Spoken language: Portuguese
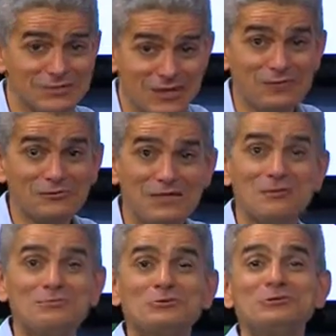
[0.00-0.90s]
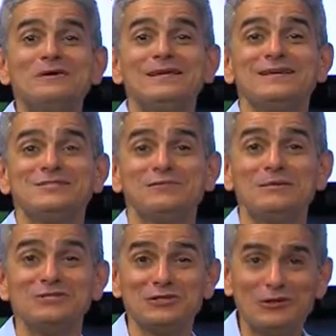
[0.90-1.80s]
já é um tempo
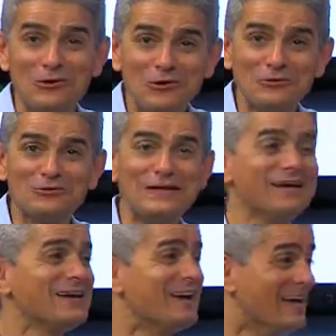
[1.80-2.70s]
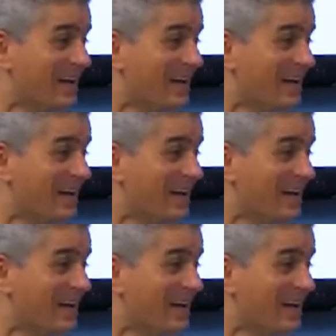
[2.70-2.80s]
relativamente longo. Né? Considerável, né,